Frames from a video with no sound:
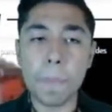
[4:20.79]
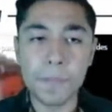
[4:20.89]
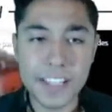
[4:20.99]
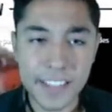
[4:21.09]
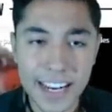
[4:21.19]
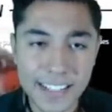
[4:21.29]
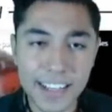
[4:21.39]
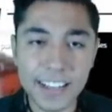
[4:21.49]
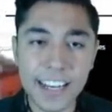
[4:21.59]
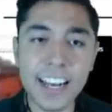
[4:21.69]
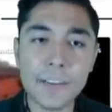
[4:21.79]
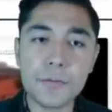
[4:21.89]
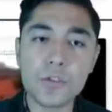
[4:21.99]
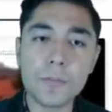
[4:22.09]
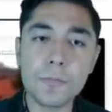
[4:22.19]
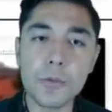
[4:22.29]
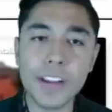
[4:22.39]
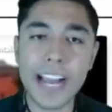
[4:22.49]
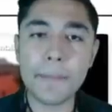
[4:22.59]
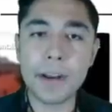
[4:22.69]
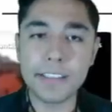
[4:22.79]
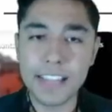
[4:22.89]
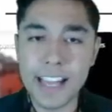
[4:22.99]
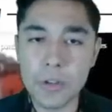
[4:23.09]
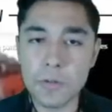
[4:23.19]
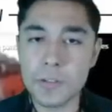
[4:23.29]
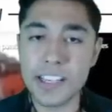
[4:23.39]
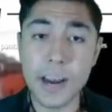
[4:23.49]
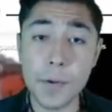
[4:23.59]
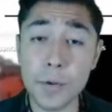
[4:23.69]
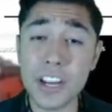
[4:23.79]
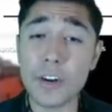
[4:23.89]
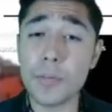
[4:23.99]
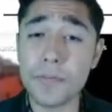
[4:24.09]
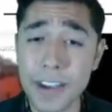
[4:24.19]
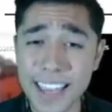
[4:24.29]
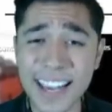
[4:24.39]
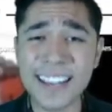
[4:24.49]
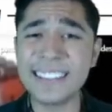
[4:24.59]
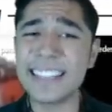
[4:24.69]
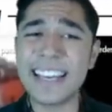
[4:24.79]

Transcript: Dice, la Secretaría de la Función Pública ha planteado, si la memoria no me falla,